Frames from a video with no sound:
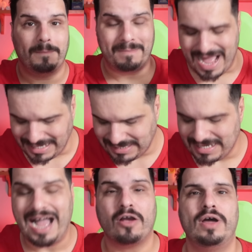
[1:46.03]

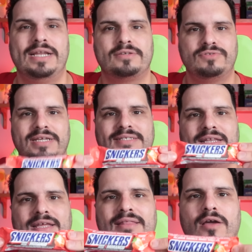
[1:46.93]
Mas agora eles estão
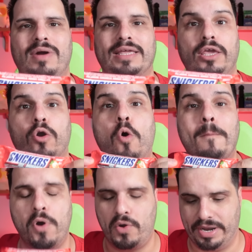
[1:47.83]
trazendo então aqui o
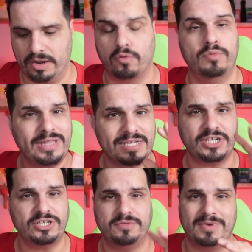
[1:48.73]
morango. Muita
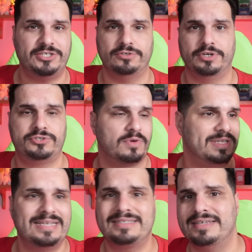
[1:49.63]
gente imaginou isso
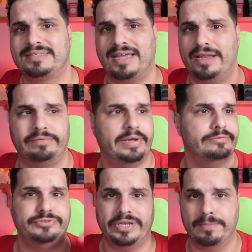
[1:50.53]
quando eles lançaram aí
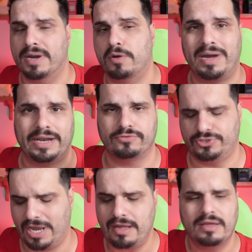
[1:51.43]
o de limão,
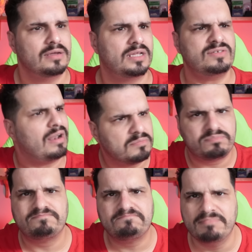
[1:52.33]
maracujá. Eles falaram,
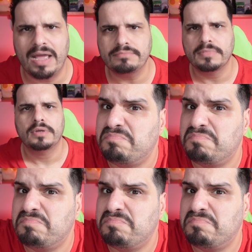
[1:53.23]
né?